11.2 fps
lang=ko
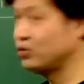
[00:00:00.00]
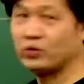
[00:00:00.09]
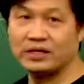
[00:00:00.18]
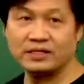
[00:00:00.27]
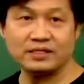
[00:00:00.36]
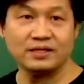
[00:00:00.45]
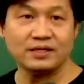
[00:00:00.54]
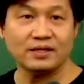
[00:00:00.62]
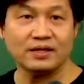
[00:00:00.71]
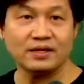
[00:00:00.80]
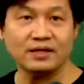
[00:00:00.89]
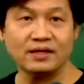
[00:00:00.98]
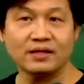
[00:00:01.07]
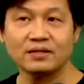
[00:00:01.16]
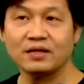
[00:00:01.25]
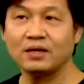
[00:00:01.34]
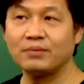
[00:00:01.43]
좋아하지. 예.
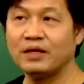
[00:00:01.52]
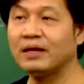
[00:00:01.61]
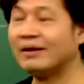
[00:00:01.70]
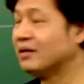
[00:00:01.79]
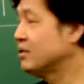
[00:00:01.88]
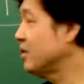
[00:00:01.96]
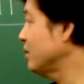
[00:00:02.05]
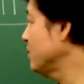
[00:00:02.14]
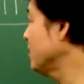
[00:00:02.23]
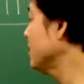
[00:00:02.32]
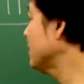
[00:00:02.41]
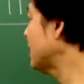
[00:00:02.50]
다음에 슬러던